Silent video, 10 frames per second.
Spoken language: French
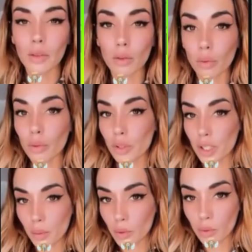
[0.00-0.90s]
Donc
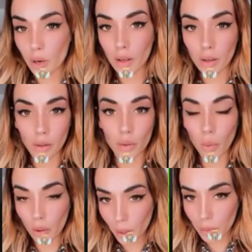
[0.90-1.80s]
j'ai besoin euh,
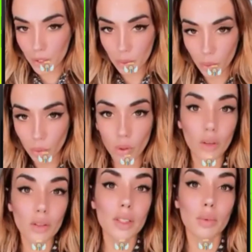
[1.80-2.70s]
de prendre un petit peu de
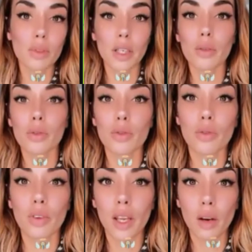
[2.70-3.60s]
temps, c'est pour ça que je
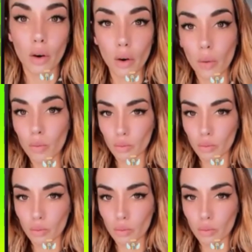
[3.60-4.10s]
vais euh,